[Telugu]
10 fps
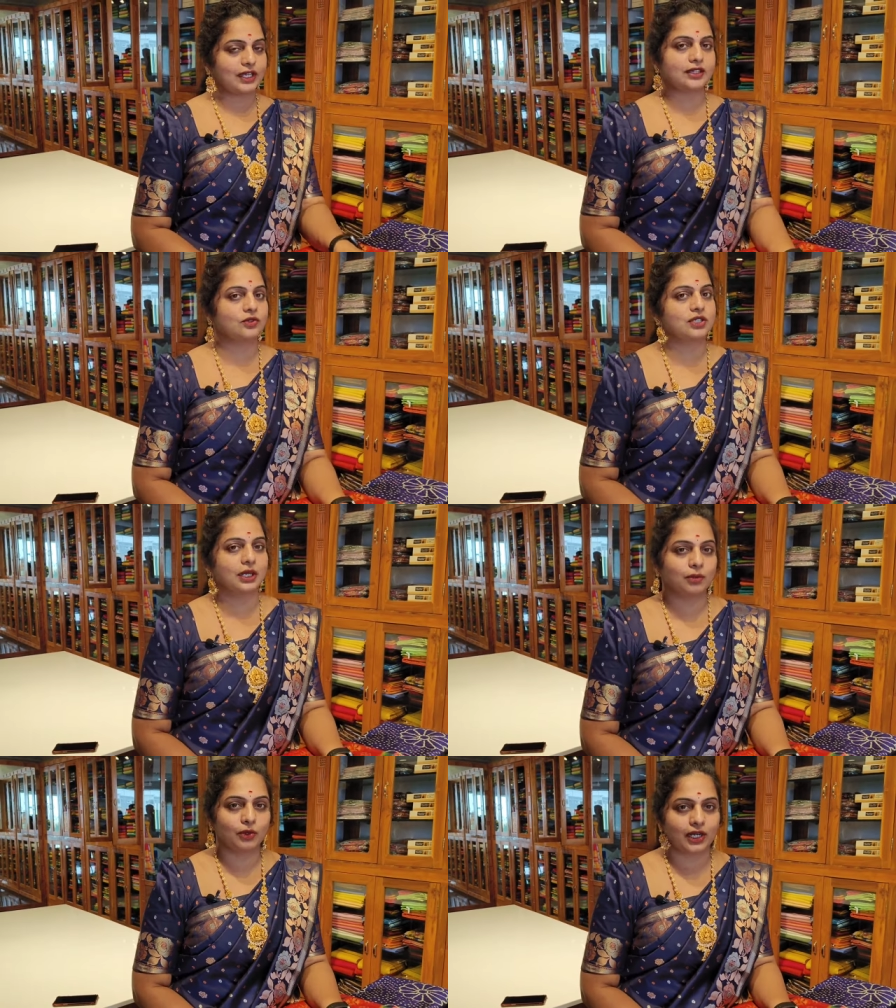ఫైవ్
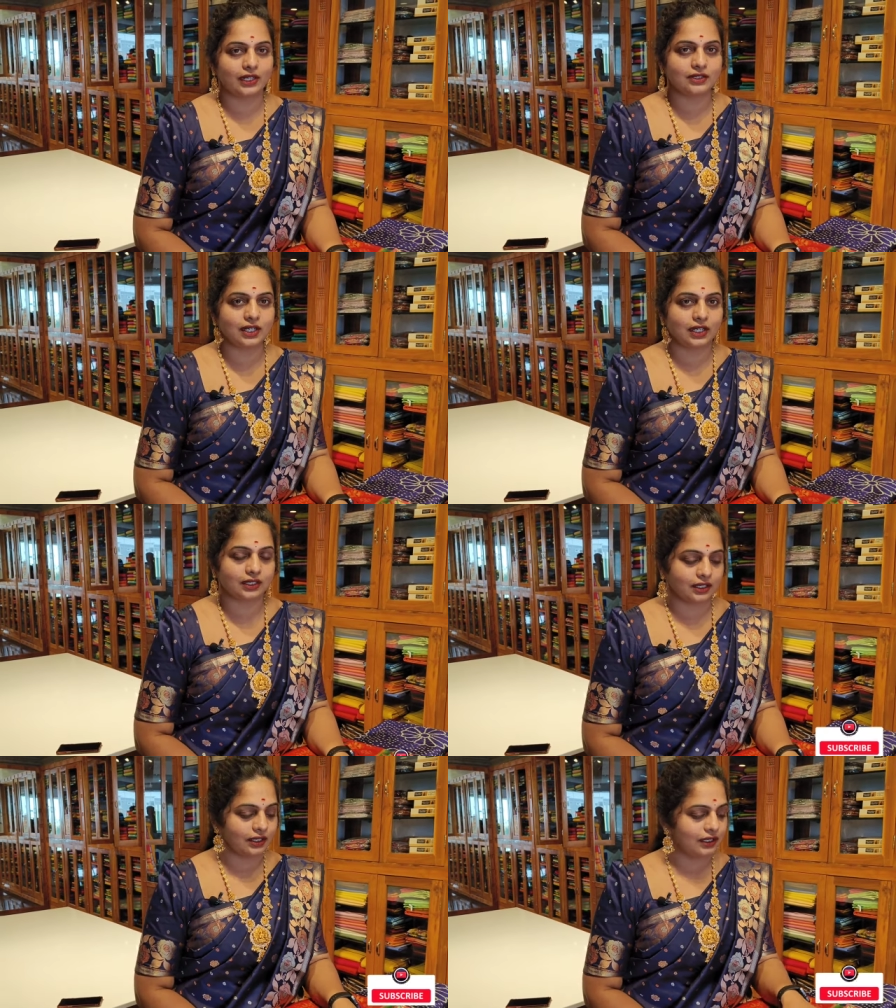థౌజండ్ ఎబో రేంజ్
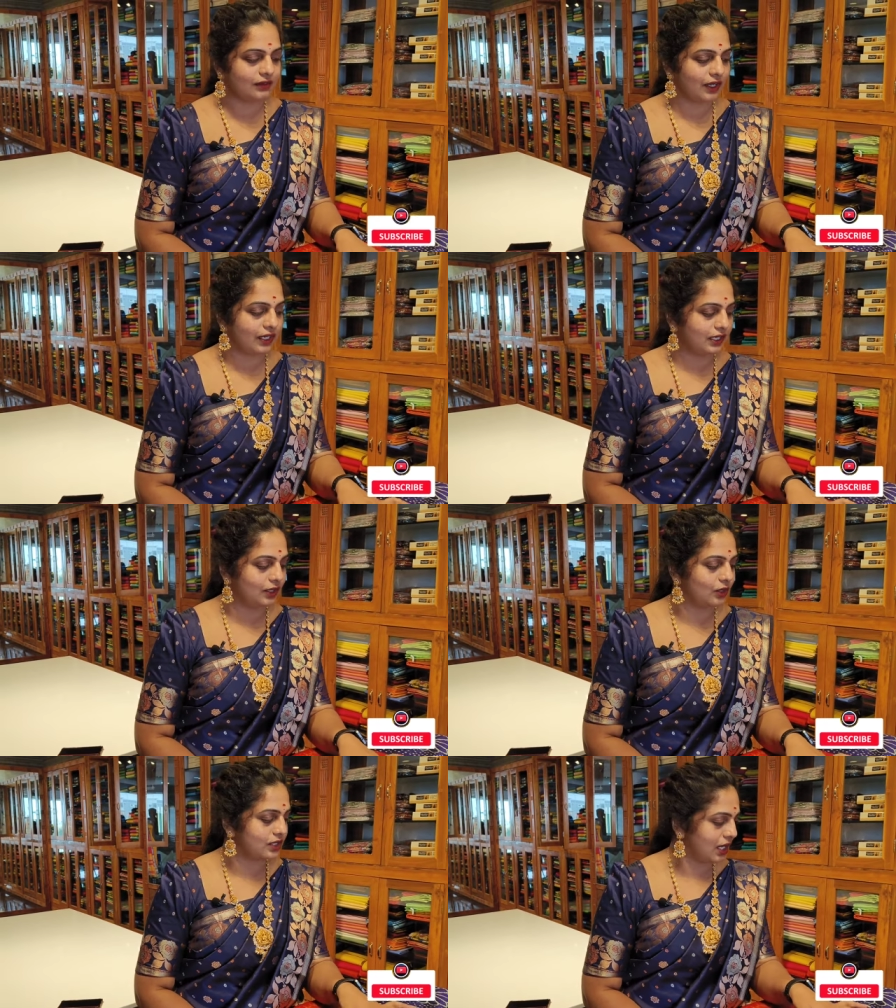అన్నాను కదా ఇవన్నీ
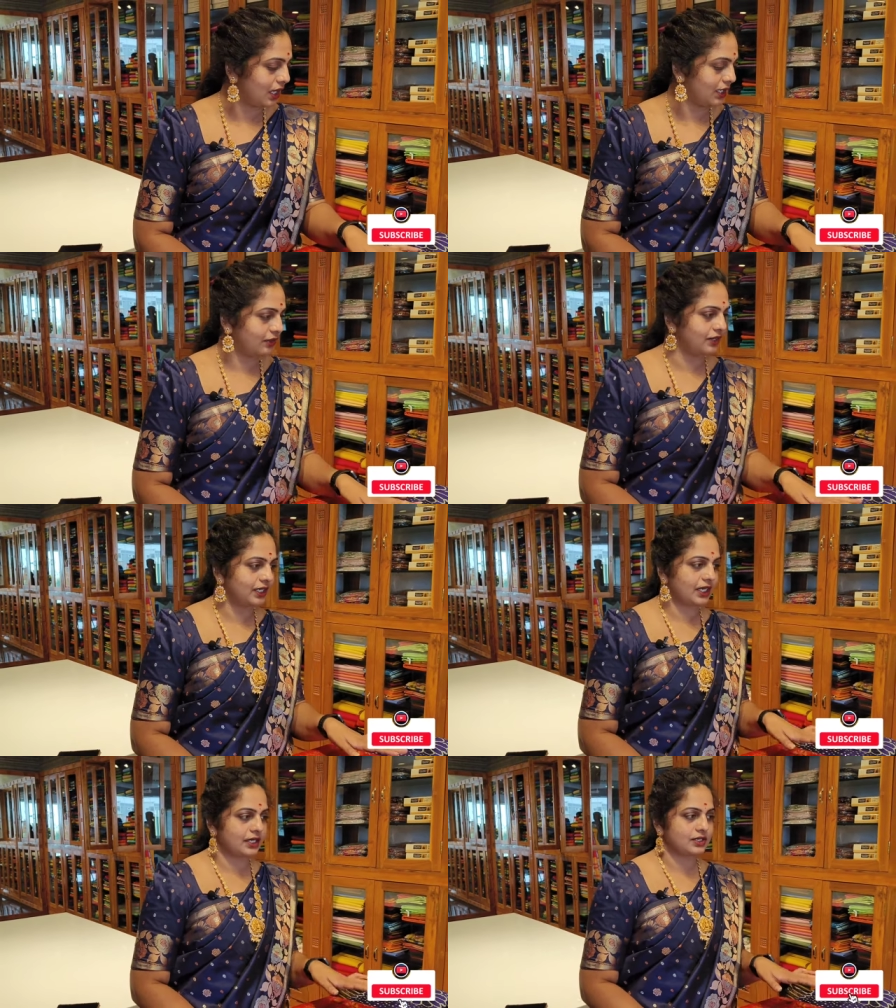కూడా చాలా
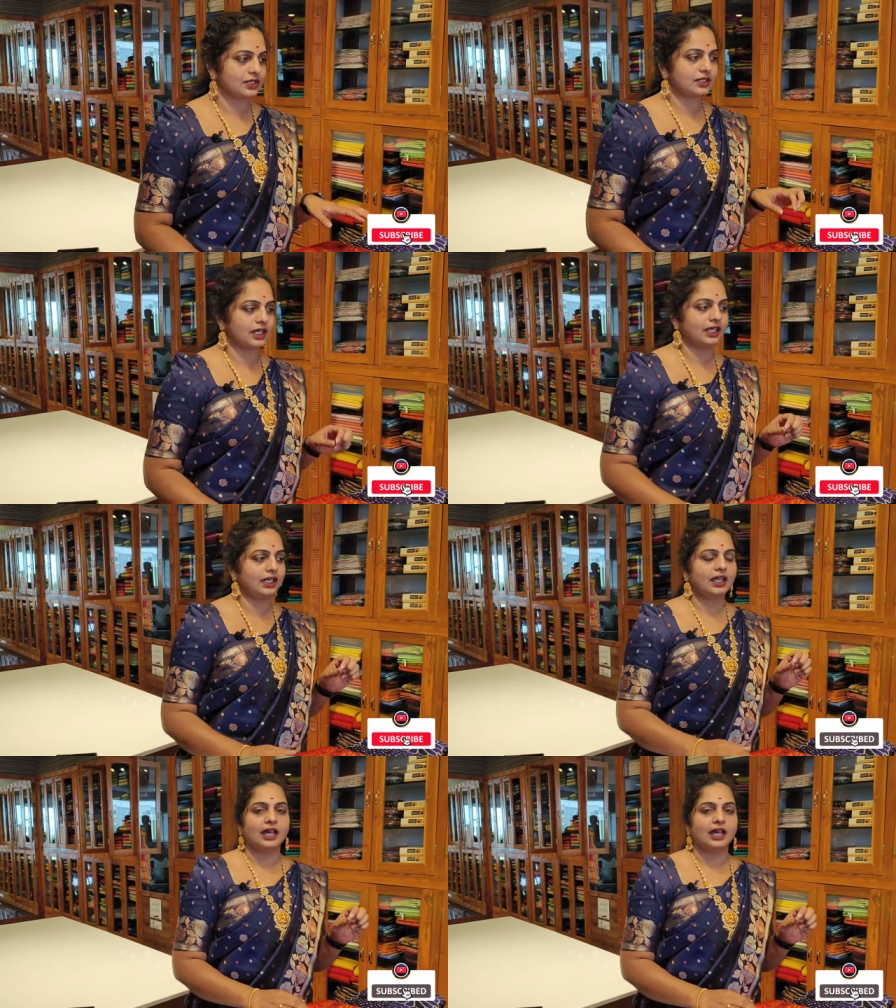డిఫరెంట్ కలెక్షన్స్ అండి